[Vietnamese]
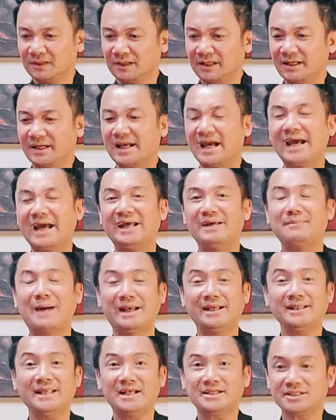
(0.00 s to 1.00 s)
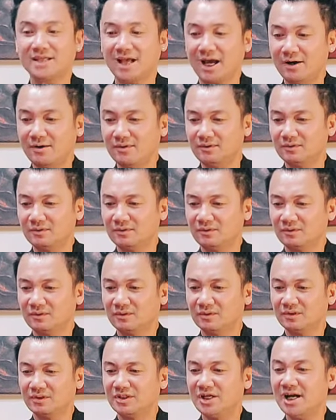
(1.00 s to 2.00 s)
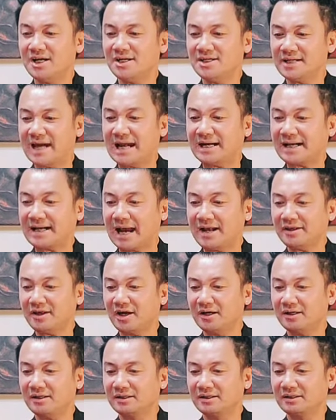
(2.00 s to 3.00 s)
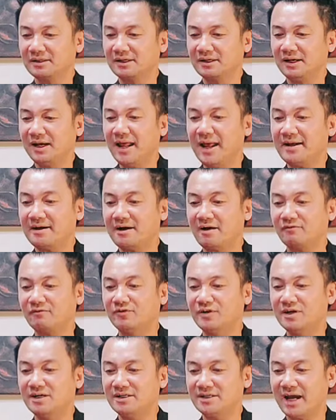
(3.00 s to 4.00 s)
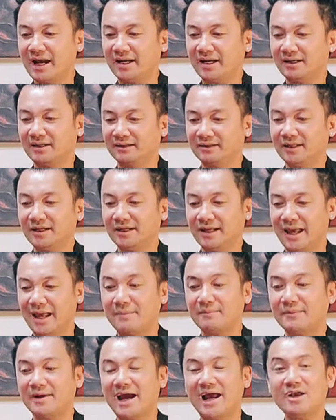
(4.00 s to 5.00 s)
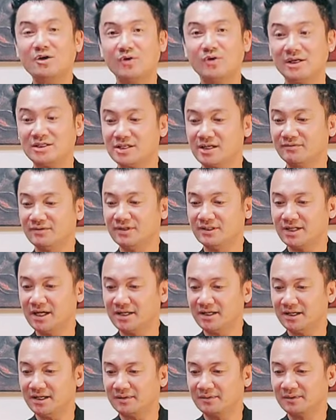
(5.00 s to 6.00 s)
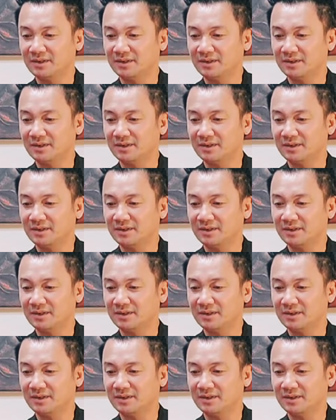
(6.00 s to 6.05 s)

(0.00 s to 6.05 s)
ngày 7 tháng 6 trên trang cá nhân Lê Ngọc Phương Trang tức là em gái của Angela Phương Trinh đó